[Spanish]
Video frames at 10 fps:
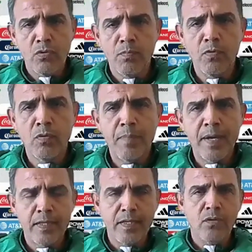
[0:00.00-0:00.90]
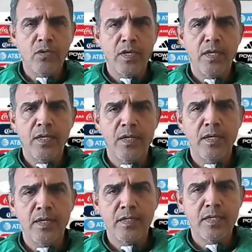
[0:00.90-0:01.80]
último partido
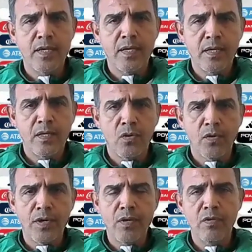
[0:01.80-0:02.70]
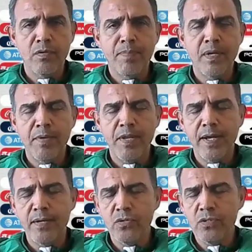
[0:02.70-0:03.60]
de este torneo en
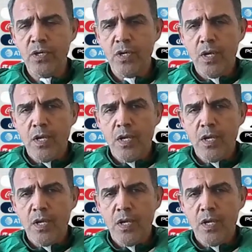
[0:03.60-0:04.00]
Panamericanos.